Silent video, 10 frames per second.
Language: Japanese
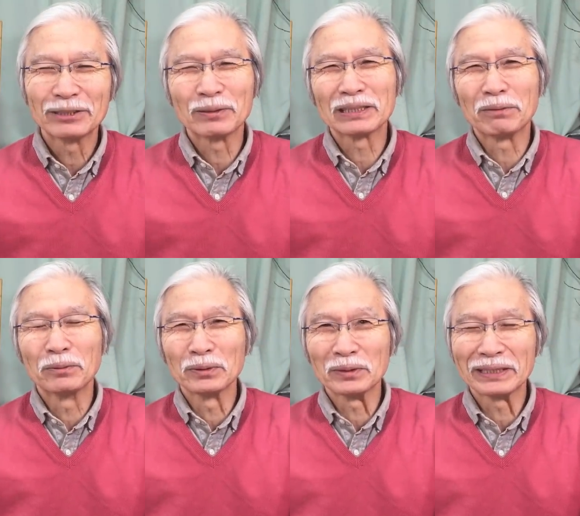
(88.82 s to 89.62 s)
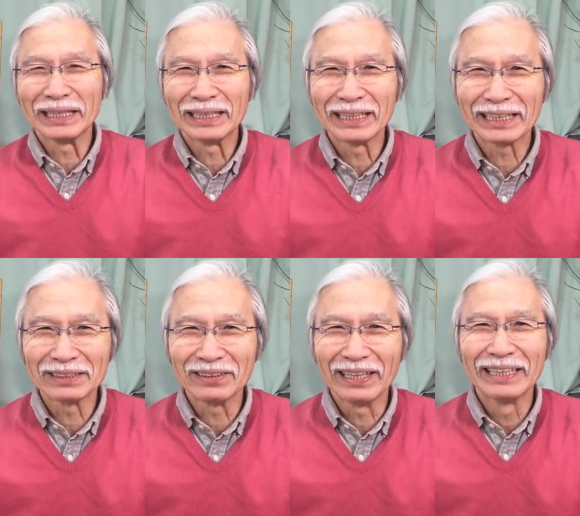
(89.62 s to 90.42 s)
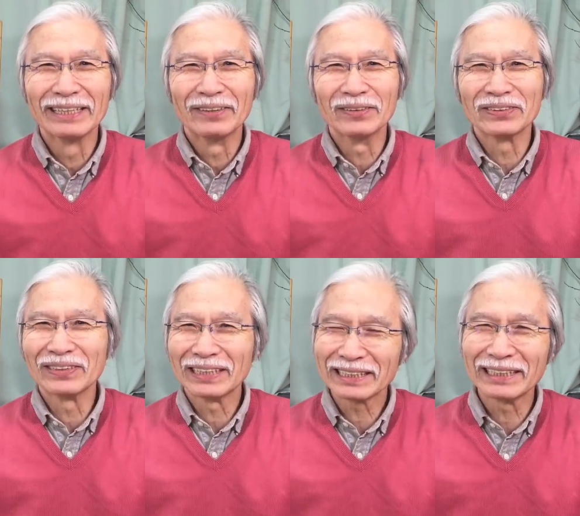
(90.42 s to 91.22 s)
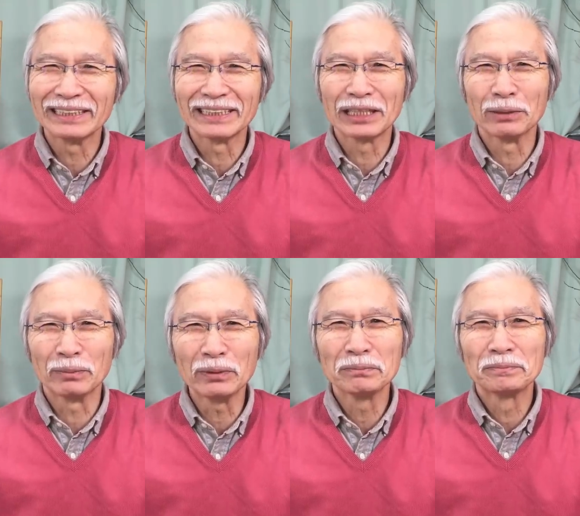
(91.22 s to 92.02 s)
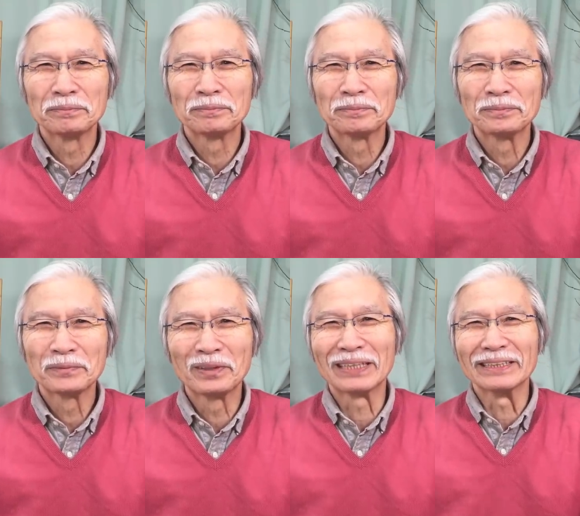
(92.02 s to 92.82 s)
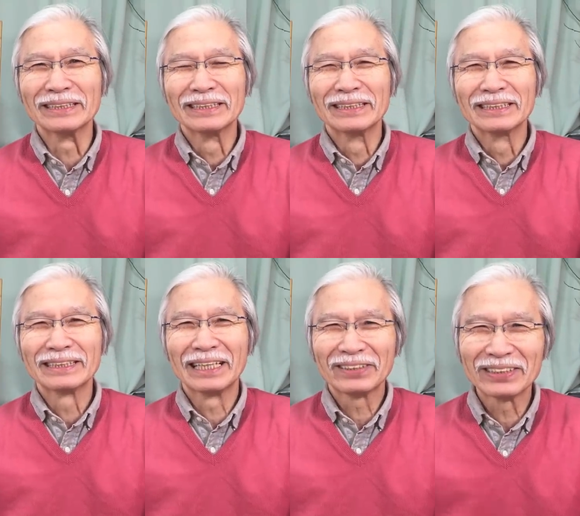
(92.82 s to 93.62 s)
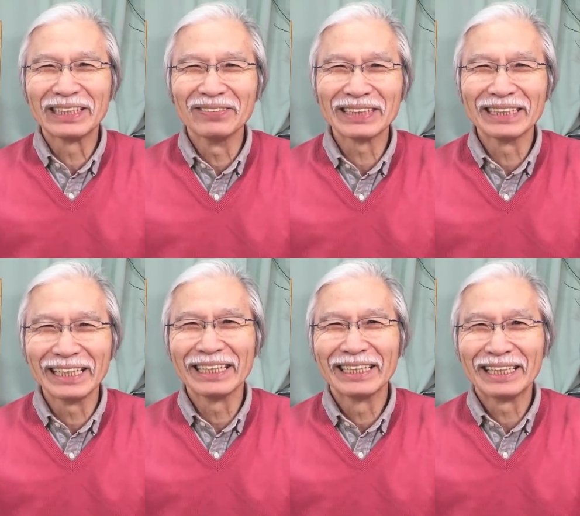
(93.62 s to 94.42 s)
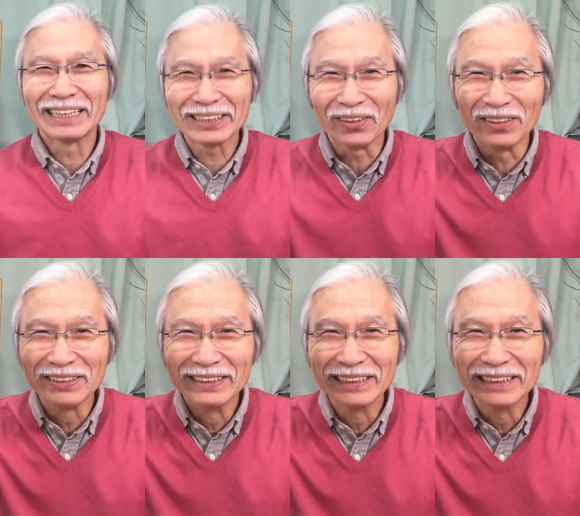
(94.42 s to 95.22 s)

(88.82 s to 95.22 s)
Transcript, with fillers: ちょっとサポートしていただけるとね、本当に助かるんですけども。とにかく、サ斉ーシェイブさんね、ありがと